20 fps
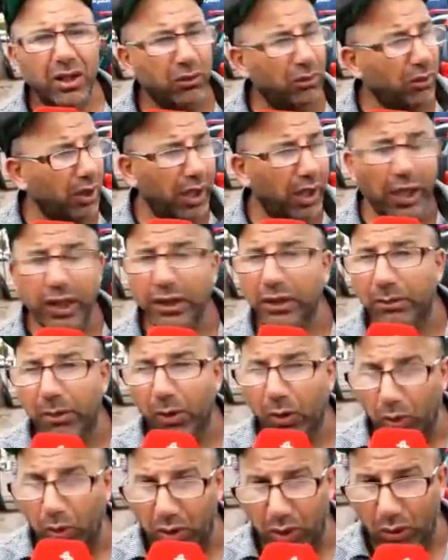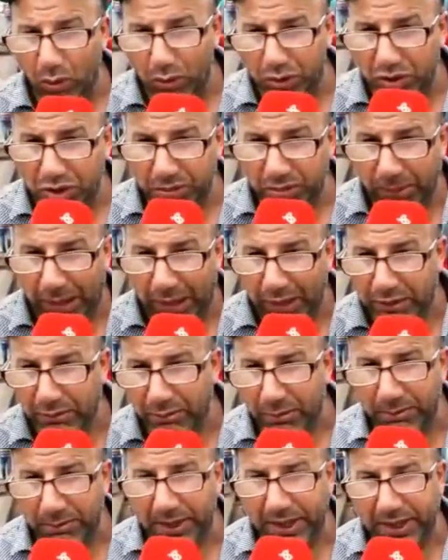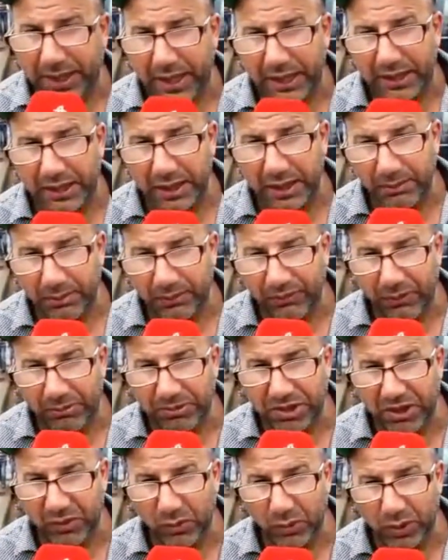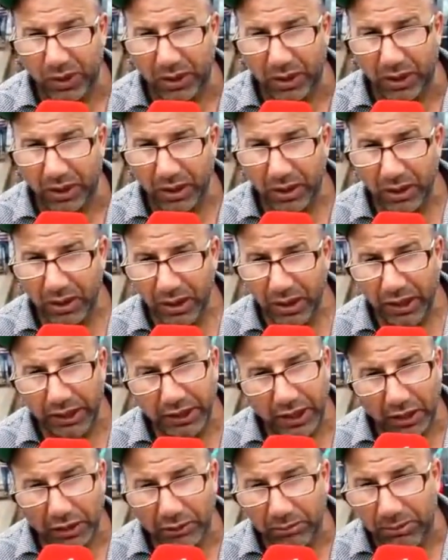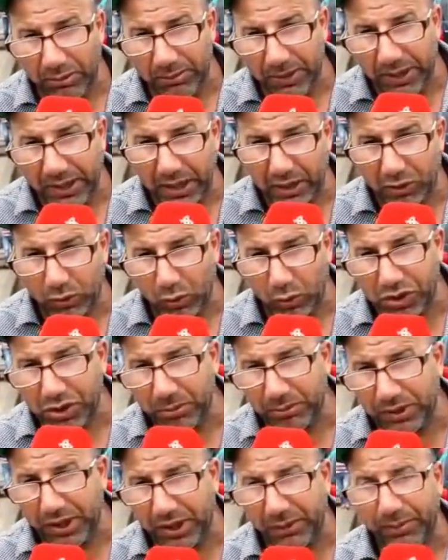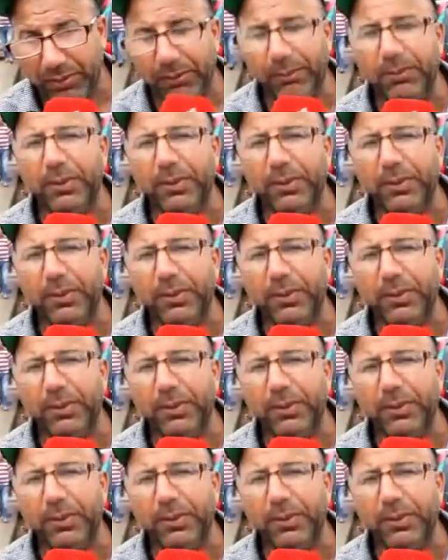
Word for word: واحد دابا كل واش عندهم الميكات دابا فهمتيني ولا لا حيت عندهم الميكات كلشي مدير